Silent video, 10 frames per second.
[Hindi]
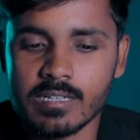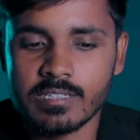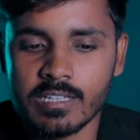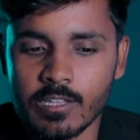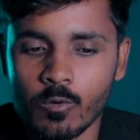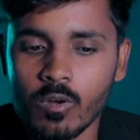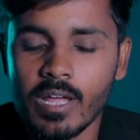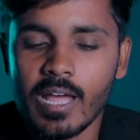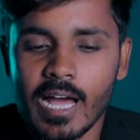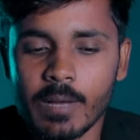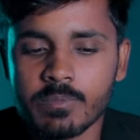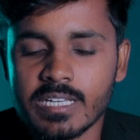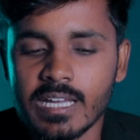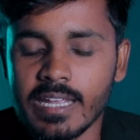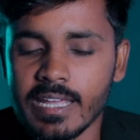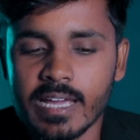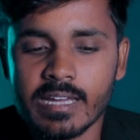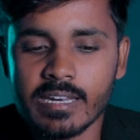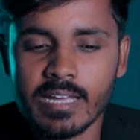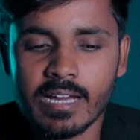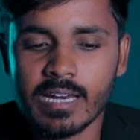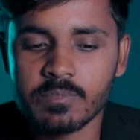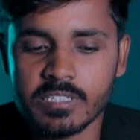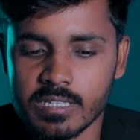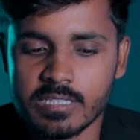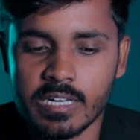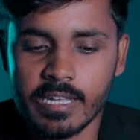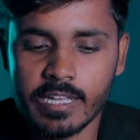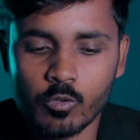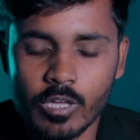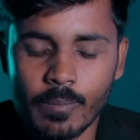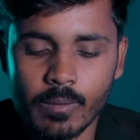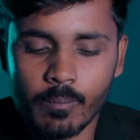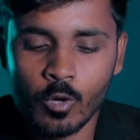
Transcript: कर सकते हो अपस्केल एआई करके अगर आप सर्च करेंगे तो यहाँ पर